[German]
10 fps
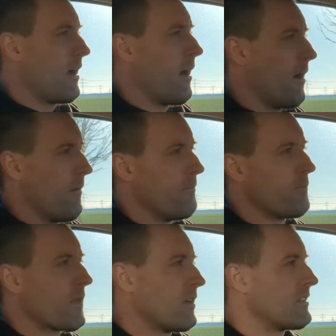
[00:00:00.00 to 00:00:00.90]

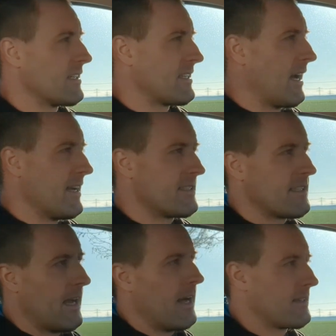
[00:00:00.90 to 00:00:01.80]
Ähm, das
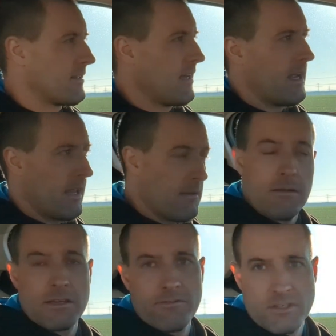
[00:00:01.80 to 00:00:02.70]
heißt, er hat einen
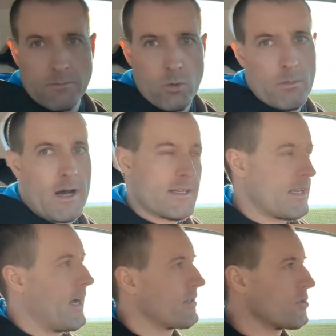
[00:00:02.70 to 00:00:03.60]
adaptiven Tempomat,
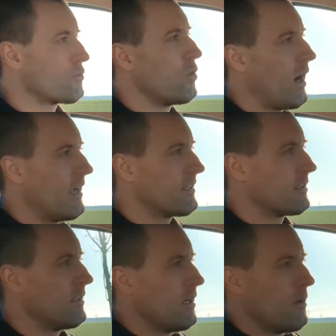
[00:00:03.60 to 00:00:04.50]
er hat die
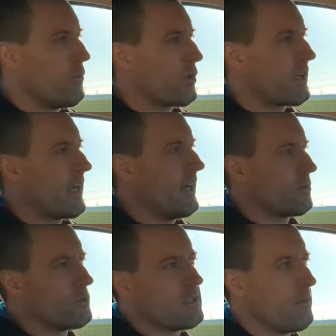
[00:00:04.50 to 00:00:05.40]
Spurhaltemöglichkeit
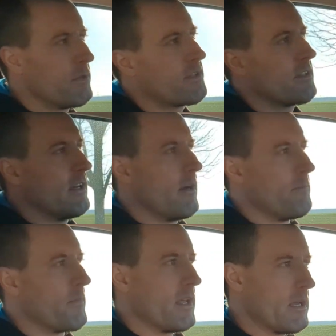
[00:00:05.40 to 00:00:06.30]
und damit
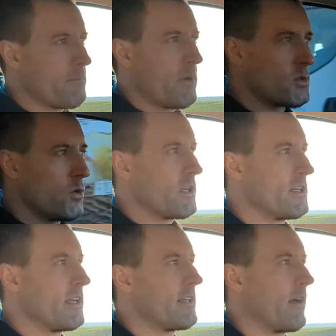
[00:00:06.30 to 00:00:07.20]
ähm, ich persönlich
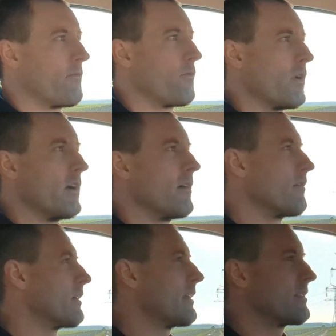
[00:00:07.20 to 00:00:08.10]
nicht darf,
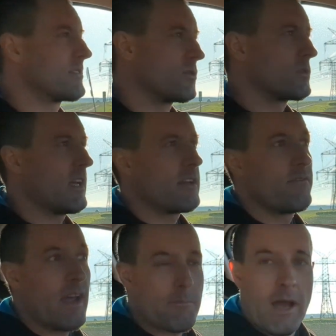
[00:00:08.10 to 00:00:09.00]
äh, jetzt so sehr
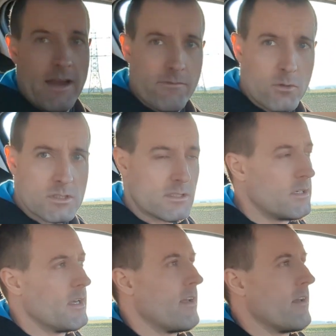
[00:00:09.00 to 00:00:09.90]
den Wert beeinflusse,
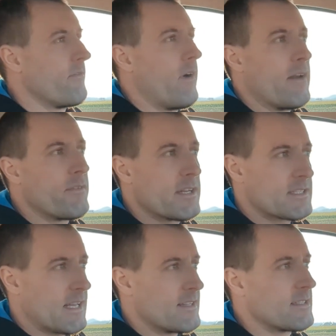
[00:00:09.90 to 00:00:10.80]
fahren wir
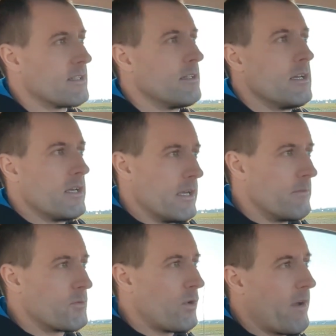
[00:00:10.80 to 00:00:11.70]
das Ganze
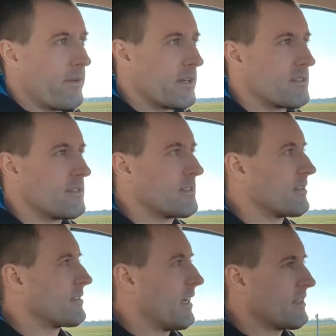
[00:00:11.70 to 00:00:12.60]
im Driving
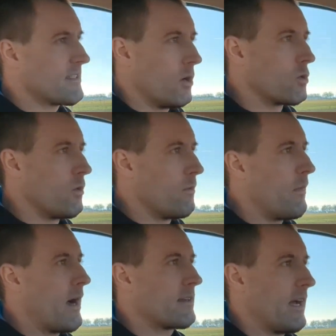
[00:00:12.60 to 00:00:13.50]
Assistant. Das heißt, das Auto
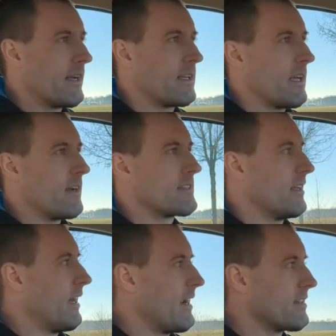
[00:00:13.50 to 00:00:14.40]
macht eigentlich alles
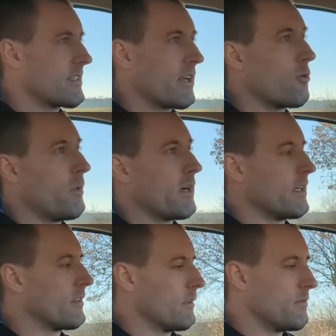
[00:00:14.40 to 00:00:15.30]
alleine, es
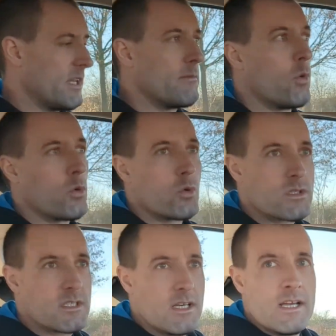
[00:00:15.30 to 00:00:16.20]
rekuperiert im
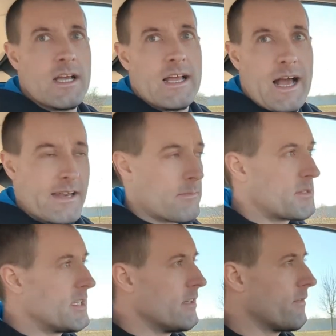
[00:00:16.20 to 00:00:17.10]
D-Modus
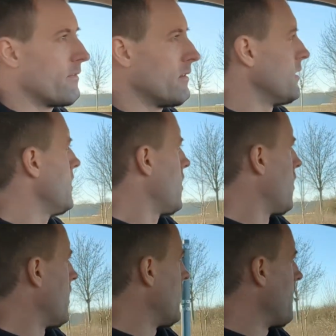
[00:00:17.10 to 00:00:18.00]
adaptiv.
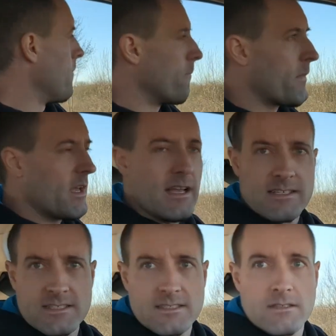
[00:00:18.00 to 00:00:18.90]
Ähm,
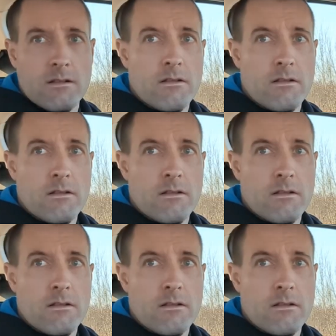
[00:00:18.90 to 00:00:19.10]
es,